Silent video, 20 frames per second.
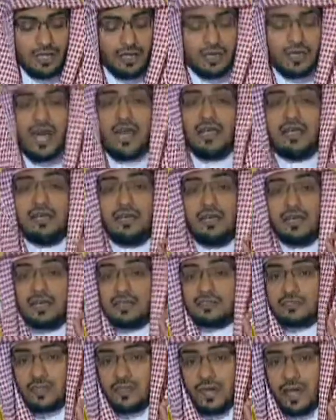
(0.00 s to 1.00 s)
لكنك
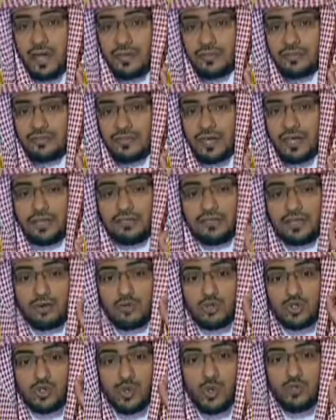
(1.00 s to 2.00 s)
تلحظ أن
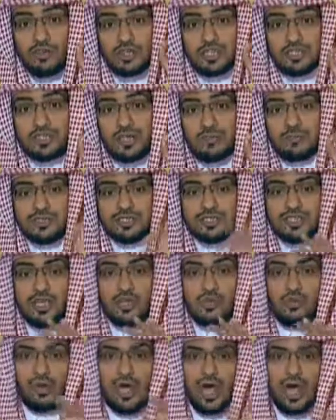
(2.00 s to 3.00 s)
خسوف الشمس
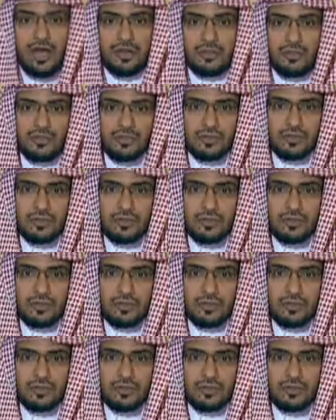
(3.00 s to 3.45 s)
شيء عارض